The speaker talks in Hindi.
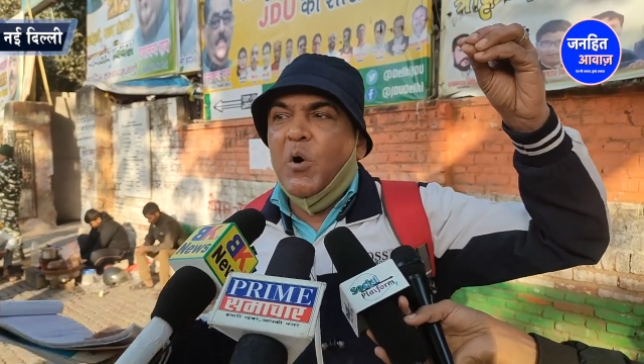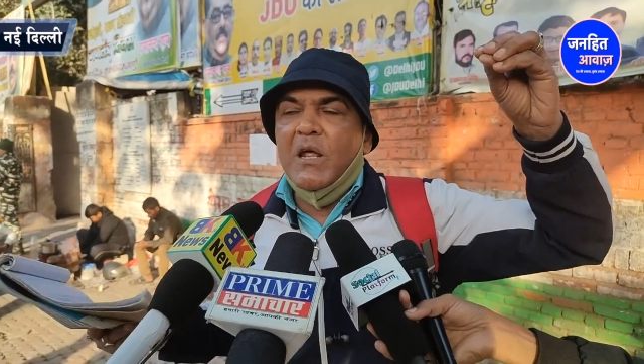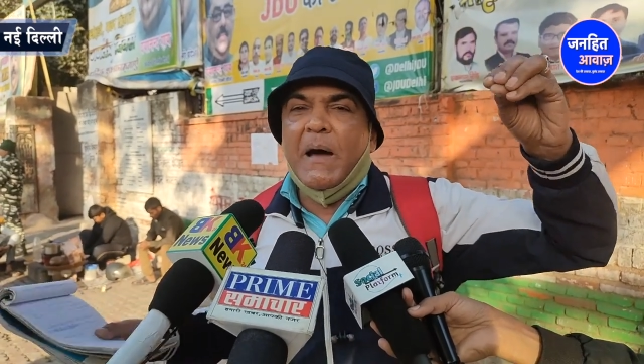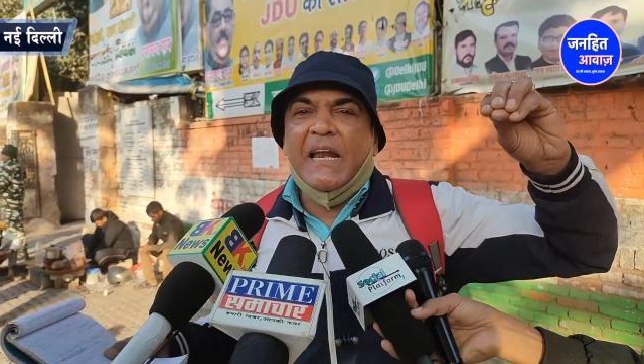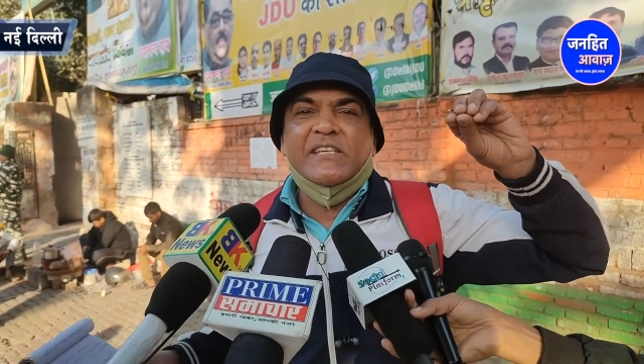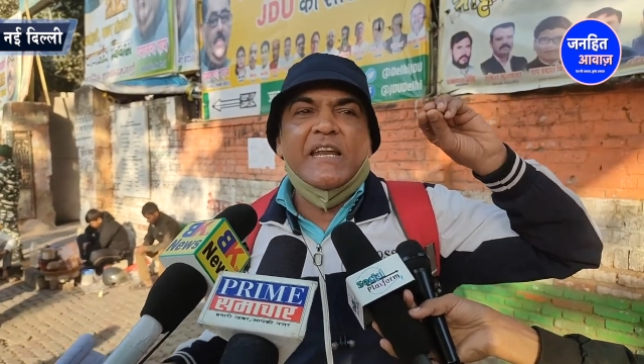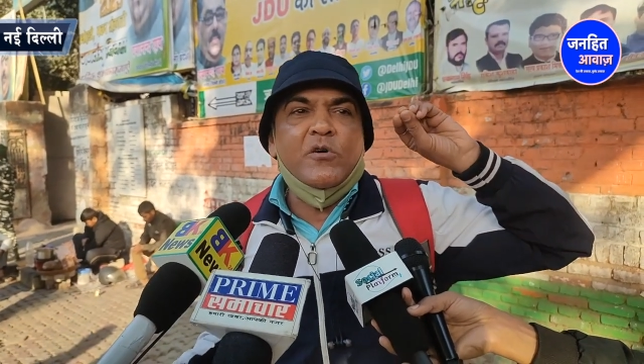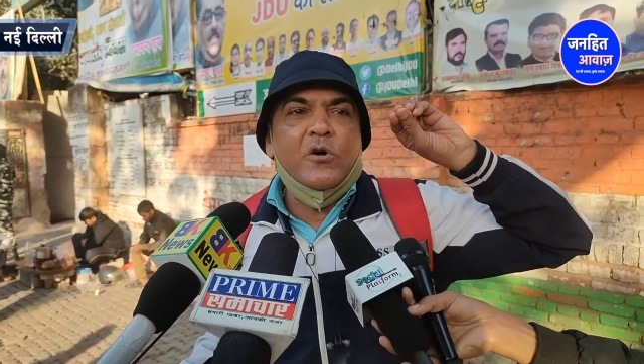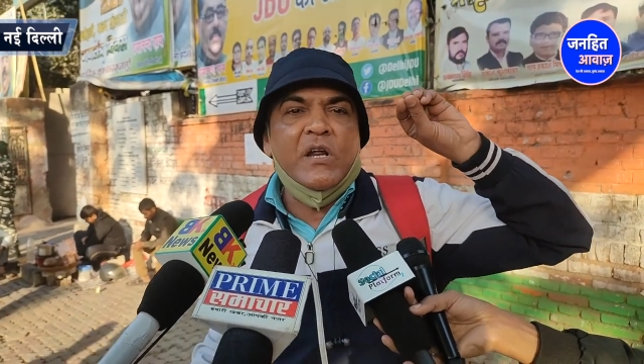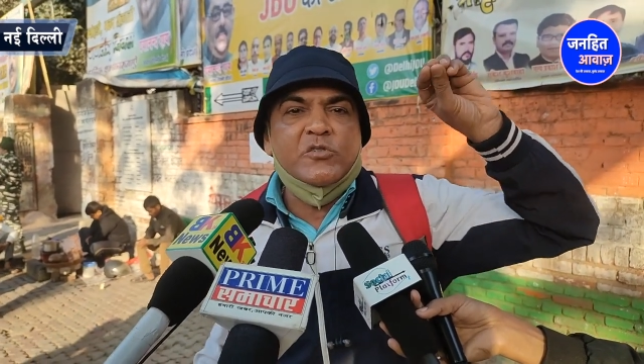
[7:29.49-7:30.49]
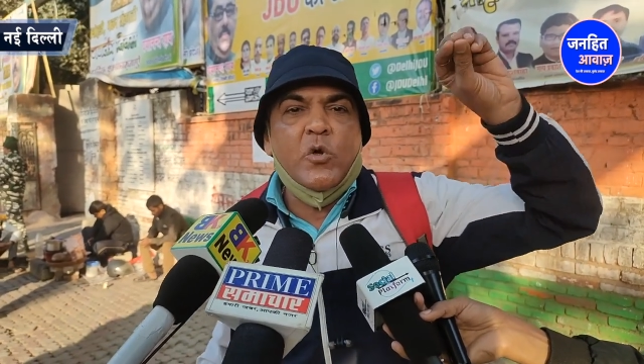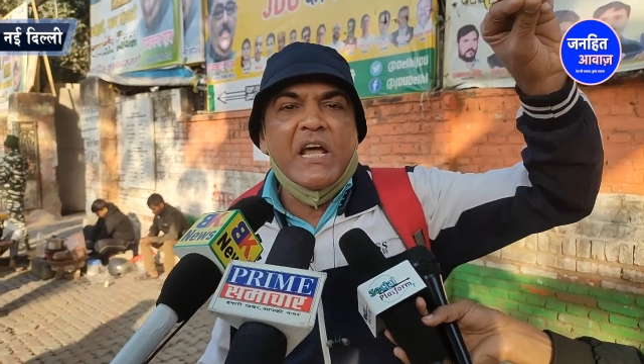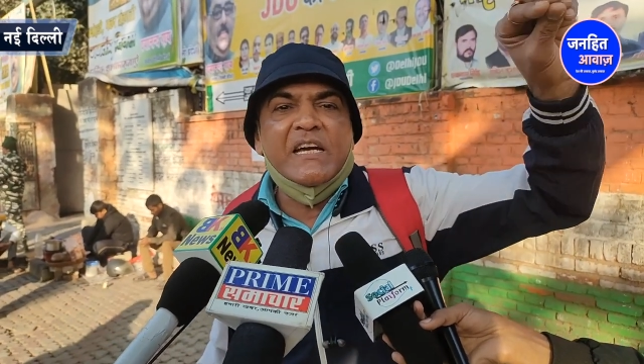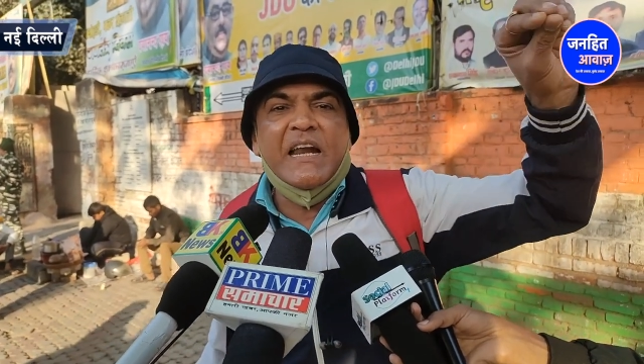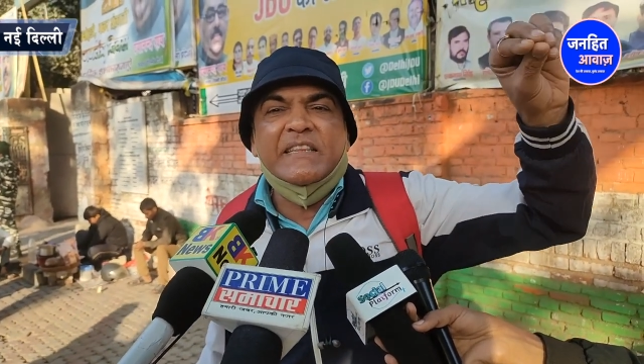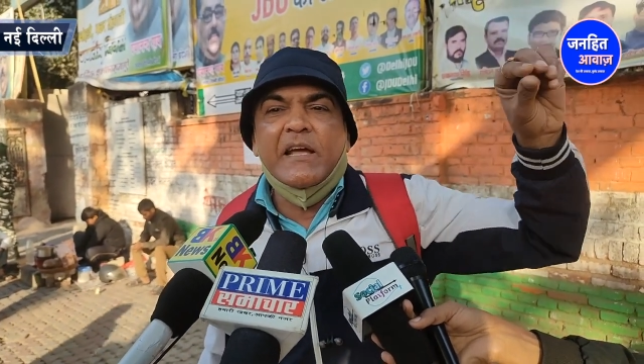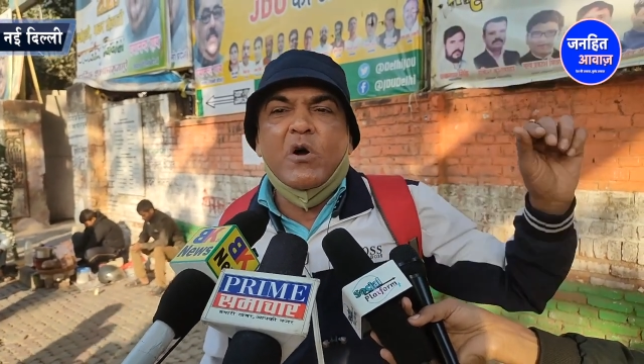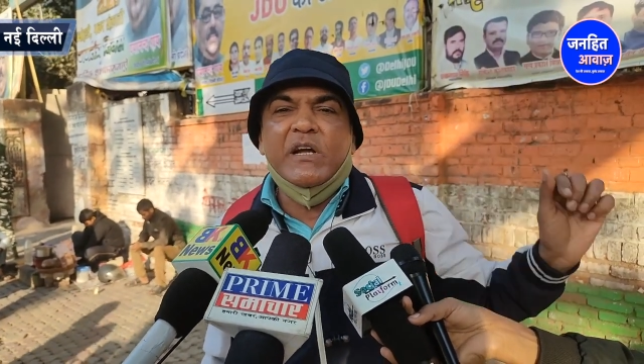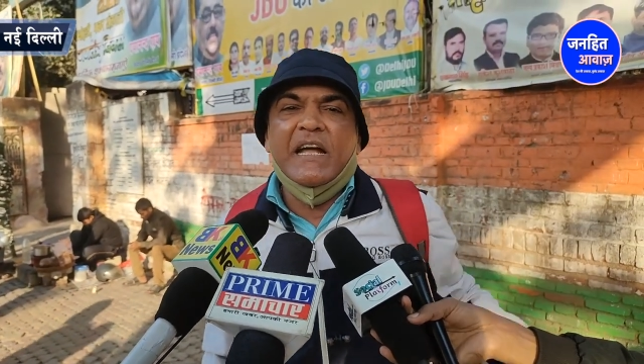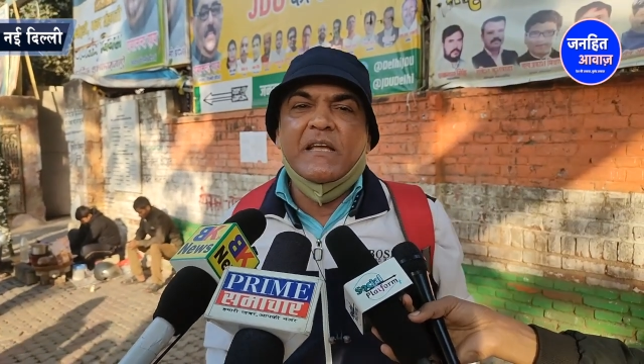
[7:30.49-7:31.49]
भोले भाले सैनिकों को रसगुल्ले खिलाते हैं
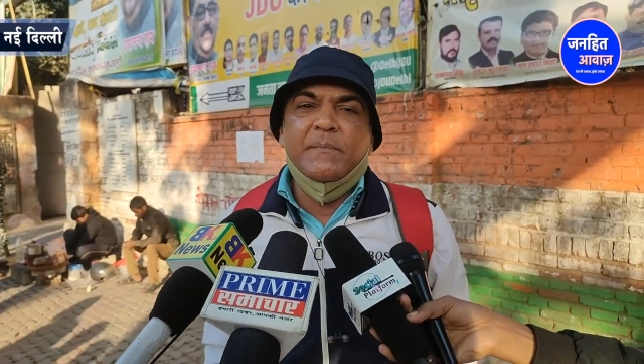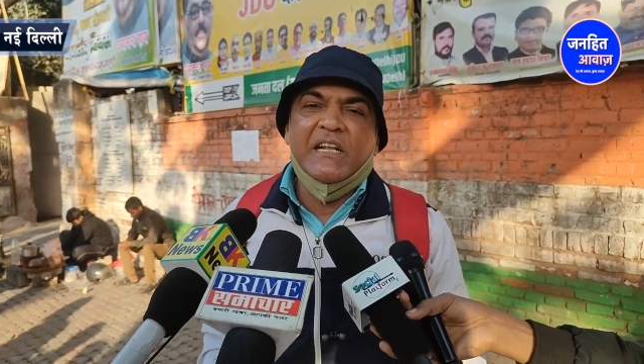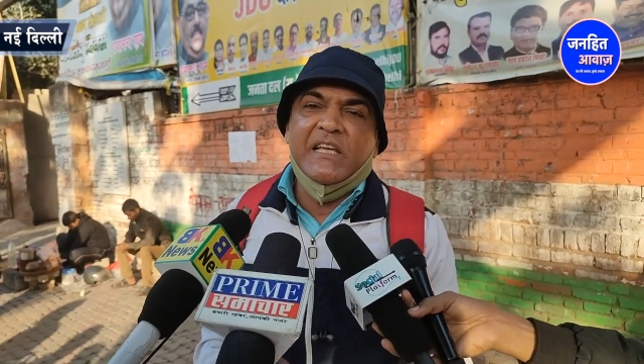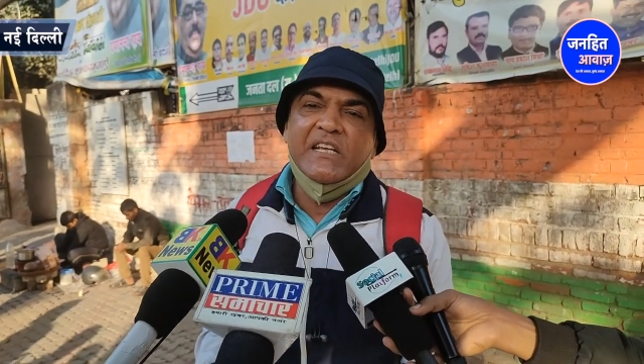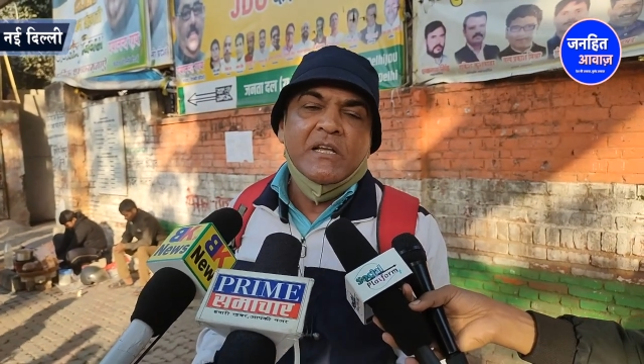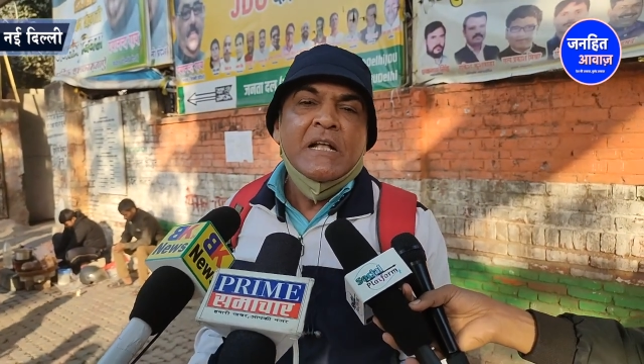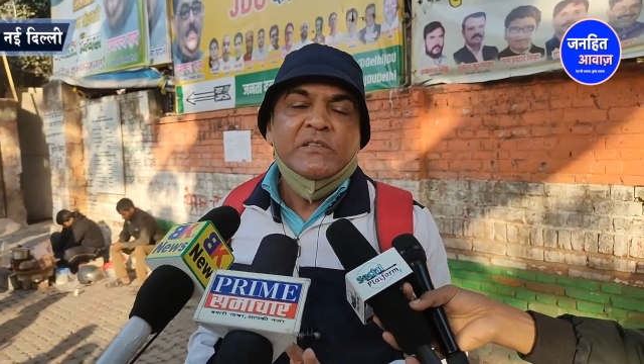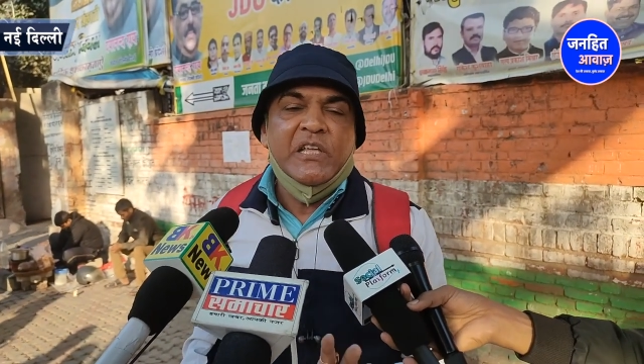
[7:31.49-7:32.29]
वो कहते हैं मेरे अच्छा,